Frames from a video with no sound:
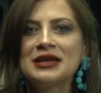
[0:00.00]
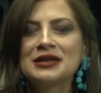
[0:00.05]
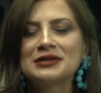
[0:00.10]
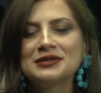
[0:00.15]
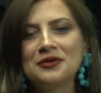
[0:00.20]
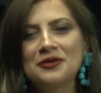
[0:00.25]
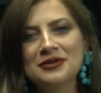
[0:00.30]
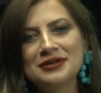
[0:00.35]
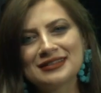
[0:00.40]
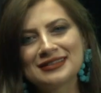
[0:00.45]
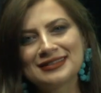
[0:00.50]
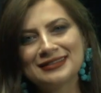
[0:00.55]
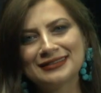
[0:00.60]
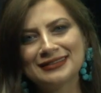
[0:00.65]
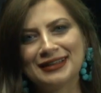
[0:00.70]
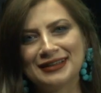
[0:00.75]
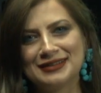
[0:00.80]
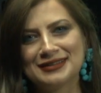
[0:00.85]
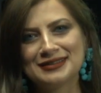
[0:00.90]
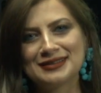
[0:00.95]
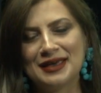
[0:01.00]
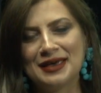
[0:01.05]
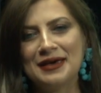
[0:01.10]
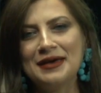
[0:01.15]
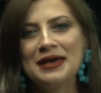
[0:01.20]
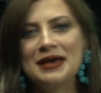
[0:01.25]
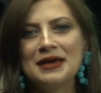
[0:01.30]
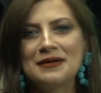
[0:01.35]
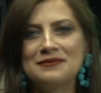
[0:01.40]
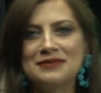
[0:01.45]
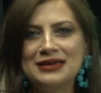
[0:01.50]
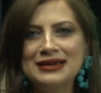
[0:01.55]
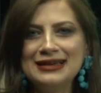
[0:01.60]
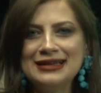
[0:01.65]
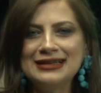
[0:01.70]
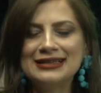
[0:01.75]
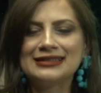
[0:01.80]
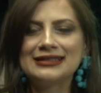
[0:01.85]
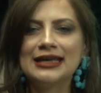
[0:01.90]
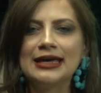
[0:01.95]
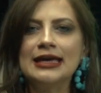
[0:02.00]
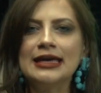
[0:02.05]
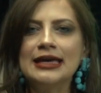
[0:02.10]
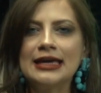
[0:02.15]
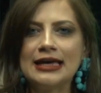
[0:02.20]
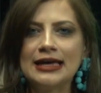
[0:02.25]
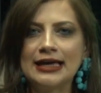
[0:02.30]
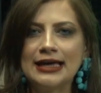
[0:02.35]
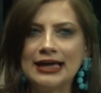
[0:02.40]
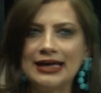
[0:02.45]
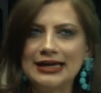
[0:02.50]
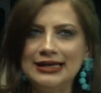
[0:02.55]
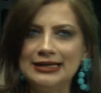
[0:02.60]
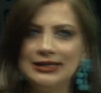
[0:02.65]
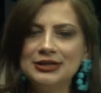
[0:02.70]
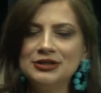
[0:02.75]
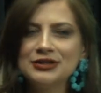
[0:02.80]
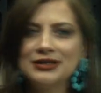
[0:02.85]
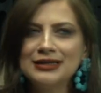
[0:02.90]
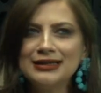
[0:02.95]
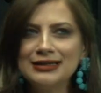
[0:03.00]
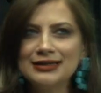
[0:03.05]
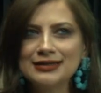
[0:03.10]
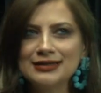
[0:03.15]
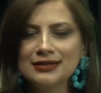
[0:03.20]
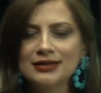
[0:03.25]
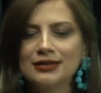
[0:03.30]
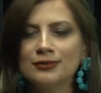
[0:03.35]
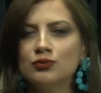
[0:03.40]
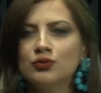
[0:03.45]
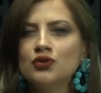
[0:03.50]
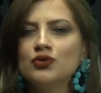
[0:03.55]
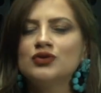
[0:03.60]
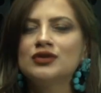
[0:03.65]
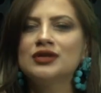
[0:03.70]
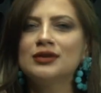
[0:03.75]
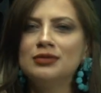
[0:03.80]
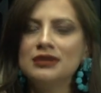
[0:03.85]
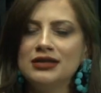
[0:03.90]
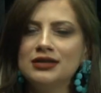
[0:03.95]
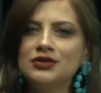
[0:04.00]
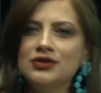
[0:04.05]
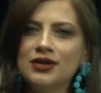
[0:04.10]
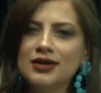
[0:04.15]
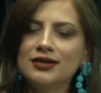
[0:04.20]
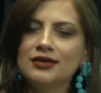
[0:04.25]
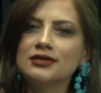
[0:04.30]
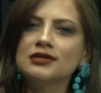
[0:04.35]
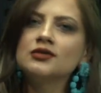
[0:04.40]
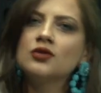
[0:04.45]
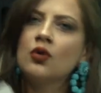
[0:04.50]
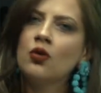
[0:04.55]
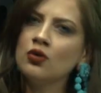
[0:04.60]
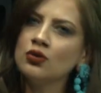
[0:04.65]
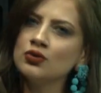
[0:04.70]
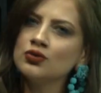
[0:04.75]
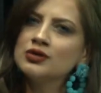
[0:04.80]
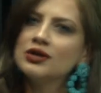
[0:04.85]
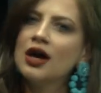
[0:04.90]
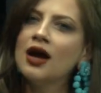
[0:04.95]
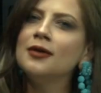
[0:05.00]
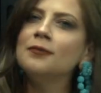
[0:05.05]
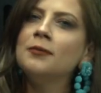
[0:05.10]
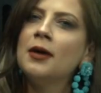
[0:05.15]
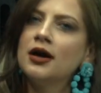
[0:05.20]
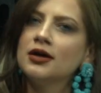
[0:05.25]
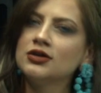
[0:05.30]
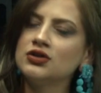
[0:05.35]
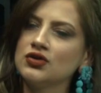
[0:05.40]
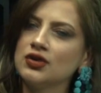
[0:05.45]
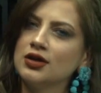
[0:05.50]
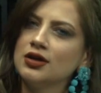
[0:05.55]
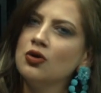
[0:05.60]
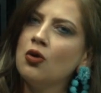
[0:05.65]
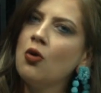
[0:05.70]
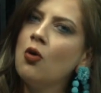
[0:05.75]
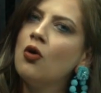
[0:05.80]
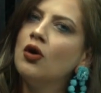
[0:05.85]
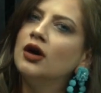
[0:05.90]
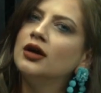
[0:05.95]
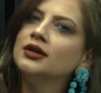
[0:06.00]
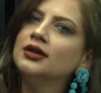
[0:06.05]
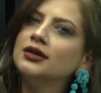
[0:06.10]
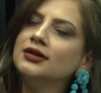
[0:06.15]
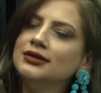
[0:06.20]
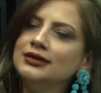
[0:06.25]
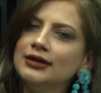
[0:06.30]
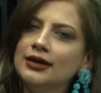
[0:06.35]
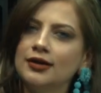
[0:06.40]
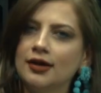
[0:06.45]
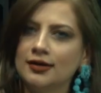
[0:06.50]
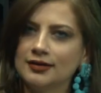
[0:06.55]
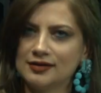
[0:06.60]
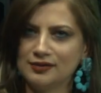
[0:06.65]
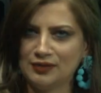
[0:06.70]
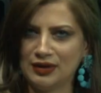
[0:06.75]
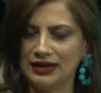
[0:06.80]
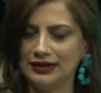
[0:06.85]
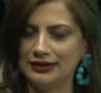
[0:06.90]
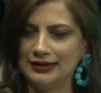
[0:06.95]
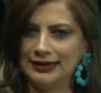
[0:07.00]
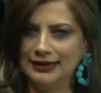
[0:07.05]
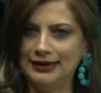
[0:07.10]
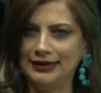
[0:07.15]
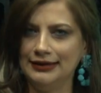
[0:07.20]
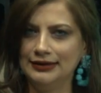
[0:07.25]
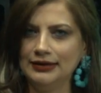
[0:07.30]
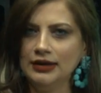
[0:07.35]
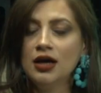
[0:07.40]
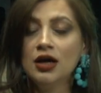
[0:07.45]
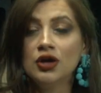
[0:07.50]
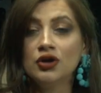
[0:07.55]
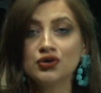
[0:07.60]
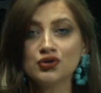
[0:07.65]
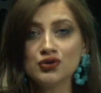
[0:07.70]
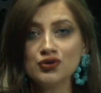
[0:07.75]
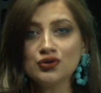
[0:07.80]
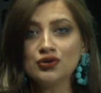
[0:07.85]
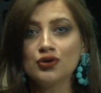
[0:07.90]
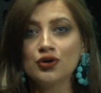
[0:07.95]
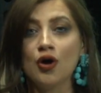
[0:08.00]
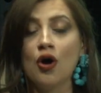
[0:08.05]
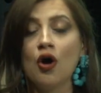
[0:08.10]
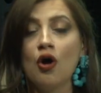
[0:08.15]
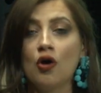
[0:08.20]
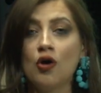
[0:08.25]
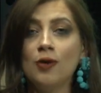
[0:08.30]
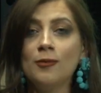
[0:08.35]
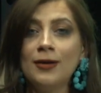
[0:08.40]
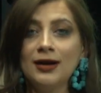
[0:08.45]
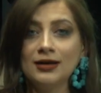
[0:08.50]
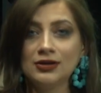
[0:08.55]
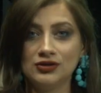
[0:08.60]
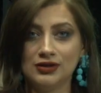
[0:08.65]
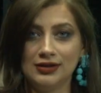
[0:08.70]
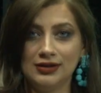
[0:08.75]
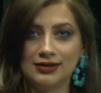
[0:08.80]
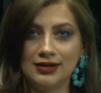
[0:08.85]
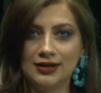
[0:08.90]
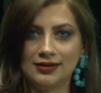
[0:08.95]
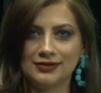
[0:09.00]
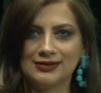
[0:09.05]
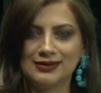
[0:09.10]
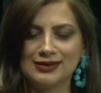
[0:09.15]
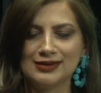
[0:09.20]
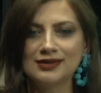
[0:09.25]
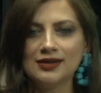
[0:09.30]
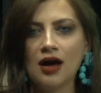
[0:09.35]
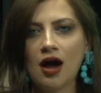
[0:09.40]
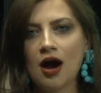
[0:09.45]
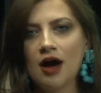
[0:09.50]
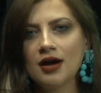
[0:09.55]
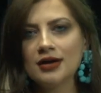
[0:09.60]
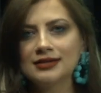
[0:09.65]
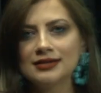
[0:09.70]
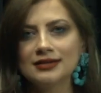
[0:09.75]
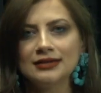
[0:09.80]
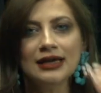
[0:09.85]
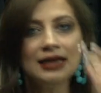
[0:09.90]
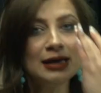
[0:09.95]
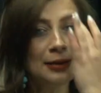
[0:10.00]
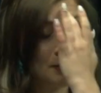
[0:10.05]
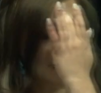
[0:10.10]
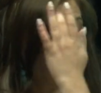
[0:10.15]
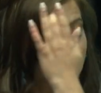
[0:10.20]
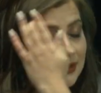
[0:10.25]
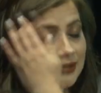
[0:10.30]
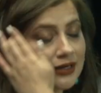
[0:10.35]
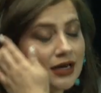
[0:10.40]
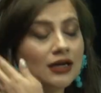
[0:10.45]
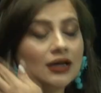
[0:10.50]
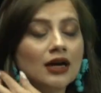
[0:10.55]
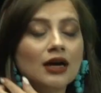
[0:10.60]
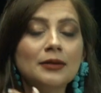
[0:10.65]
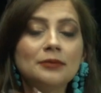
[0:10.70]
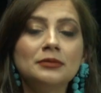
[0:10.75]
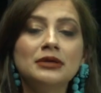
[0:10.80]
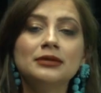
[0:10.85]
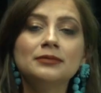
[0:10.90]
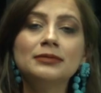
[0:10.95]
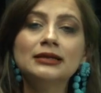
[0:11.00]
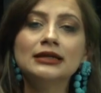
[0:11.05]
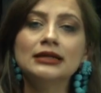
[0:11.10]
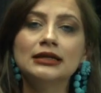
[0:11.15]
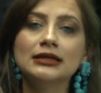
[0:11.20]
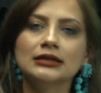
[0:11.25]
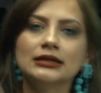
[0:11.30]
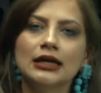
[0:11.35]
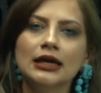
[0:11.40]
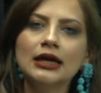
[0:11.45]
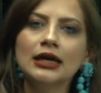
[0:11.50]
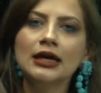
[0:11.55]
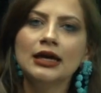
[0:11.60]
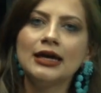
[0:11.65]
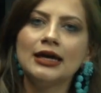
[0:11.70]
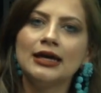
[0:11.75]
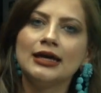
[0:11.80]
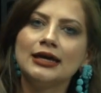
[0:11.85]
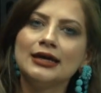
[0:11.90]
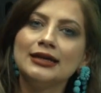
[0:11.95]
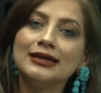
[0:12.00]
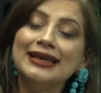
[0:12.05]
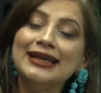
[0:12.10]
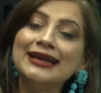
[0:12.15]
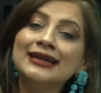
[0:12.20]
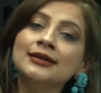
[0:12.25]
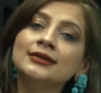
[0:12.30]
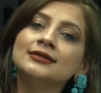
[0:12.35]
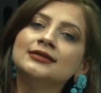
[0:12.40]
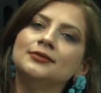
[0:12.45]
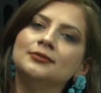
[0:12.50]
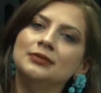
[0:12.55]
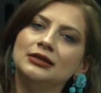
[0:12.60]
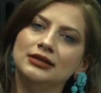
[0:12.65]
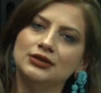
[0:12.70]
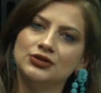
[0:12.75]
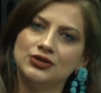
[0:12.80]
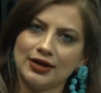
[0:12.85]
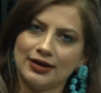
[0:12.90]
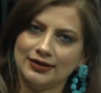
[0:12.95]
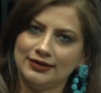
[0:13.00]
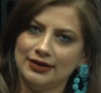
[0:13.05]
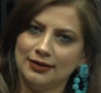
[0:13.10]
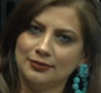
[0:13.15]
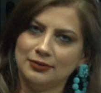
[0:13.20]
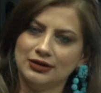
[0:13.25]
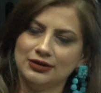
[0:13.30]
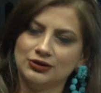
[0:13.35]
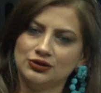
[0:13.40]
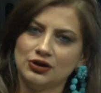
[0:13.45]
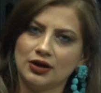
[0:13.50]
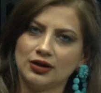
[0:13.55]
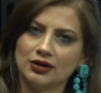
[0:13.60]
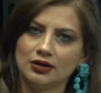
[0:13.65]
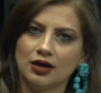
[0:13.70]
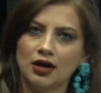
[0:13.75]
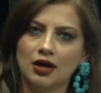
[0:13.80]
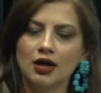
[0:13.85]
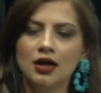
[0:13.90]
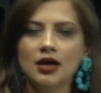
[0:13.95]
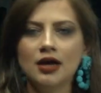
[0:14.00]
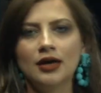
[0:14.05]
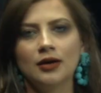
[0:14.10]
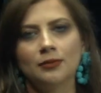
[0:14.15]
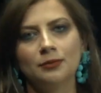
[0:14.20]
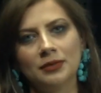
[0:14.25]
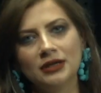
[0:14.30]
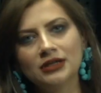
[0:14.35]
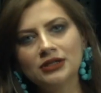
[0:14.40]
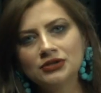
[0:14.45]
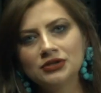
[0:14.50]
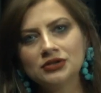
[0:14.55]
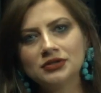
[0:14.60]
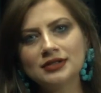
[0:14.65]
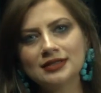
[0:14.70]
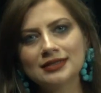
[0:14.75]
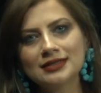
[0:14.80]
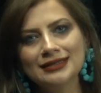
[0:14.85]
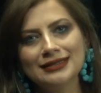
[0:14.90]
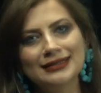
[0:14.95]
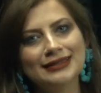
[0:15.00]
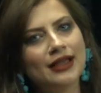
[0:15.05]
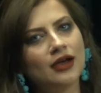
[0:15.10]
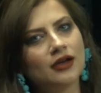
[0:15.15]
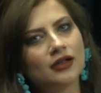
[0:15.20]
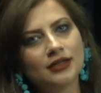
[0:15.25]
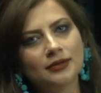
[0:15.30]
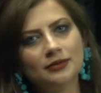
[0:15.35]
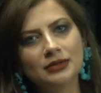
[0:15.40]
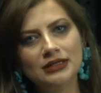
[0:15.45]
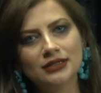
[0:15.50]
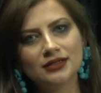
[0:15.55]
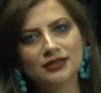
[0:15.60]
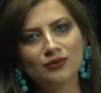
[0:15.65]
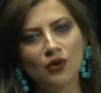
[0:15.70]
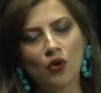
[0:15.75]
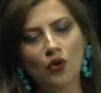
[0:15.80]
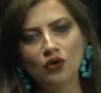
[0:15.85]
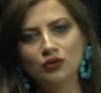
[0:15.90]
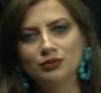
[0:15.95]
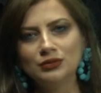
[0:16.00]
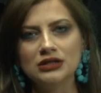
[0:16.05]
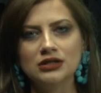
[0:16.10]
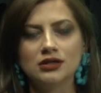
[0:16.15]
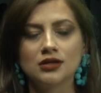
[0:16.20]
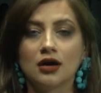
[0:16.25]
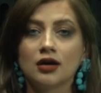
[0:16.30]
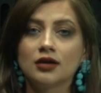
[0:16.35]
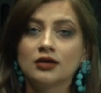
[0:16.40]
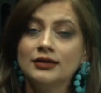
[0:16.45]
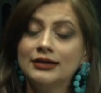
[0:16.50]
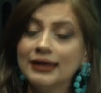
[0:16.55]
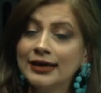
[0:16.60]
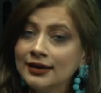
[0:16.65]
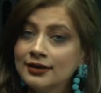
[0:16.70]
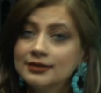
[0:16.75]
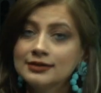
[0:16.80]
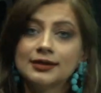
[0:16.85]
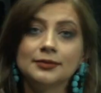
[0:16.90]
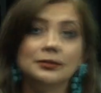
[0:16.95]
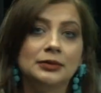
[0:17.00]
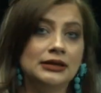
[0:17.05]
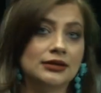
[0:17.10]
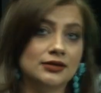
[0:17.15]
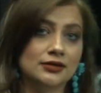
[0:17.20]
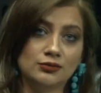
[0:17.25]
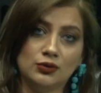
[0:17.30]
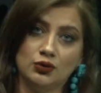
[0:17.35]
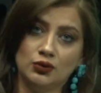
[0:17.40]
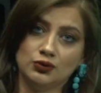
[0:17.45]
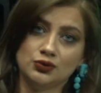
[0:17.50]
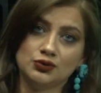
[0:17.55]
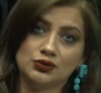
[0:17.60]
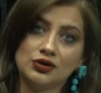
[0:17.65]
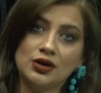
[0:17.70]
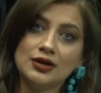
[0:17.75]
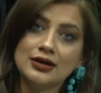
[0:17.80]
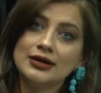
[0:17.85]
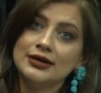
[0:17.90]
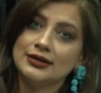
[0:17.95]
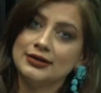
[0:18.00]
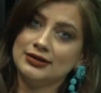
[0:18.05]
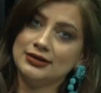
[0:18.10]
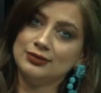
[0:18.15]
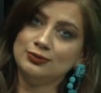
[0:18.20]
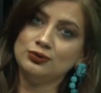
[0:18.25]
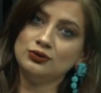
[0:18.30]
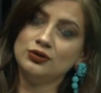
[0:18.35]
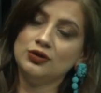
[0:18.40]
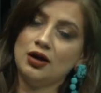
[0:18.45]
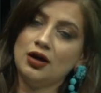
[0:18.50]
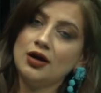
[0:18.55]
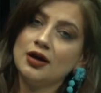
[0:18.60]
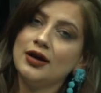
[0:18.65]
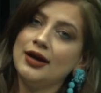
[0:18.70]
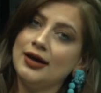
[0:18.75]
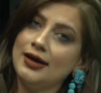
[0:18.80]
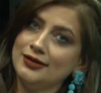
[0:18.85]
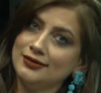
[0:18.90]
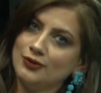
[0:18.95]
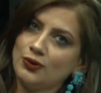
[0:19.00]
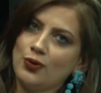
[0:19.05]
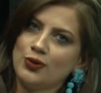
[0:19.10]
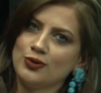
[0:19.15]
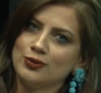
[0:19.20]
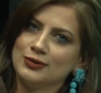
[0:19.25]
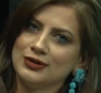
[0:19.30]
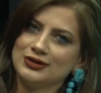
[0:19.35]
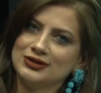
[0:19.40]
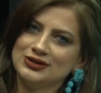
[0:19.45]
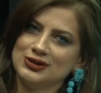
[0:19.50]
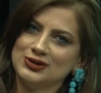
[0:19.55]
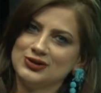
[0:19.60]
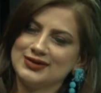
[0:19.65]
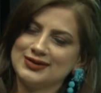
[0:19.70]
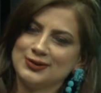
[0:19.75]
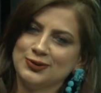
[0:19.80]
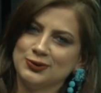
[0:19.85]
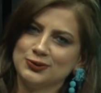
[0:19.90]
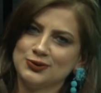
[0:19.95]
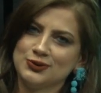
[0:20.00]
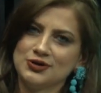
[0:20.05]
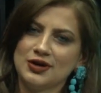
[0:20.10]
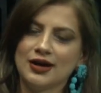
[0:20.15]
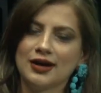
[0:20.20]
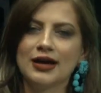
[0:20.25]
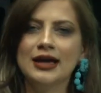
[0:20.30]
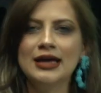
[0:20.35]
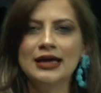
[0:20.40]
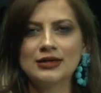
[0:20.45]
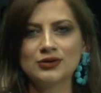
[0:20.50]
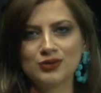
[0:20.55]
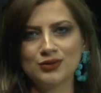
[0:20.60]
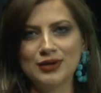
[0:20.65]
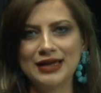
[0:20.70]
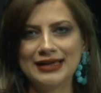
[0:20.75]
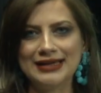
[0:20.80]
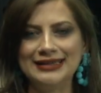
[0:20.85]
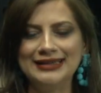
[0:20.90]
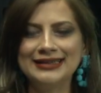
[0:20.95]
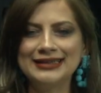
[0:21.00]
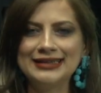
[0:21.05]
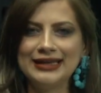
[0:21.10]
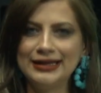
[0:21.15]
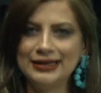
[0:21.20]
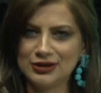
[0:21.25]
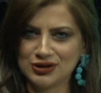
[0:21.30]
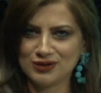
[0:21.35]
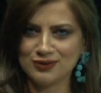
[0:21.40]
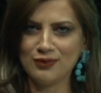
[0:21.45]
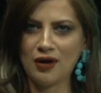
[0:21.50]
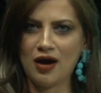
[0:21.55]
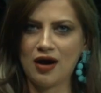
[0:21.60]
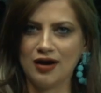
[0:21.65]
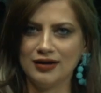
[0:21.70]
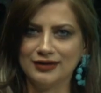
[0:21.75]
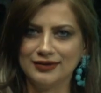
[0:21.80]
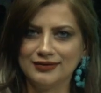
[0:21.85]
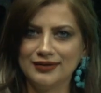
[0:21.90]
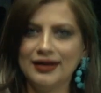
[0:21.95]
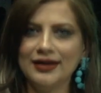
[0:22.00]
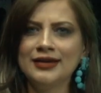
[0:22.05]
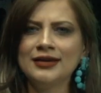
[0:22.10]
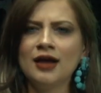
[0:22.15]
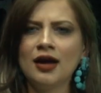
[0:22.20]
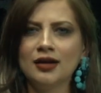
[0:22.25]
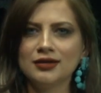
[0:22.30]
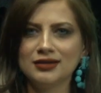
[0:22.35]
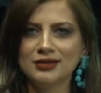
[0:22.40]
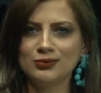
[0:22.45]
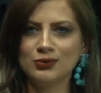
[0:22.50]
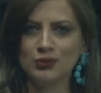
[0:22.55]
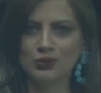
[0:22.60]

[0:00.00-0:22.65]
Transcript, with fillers: Sonrasında ise birlikte ilişkinizi büyütebileceğiniz o güzel bahçeyi, o alanı yaratmayı deneyin. Çünkü o bahçeyi yarattığınızda artık partnerler birbirlerine e, ne katabilecek diye bakacaklar bakış açısı ne alabilirim olmayacak, ne katabilirim olacak ki bu da en doğru bakış açısı olacak. Sürekli gelişim halinde kendini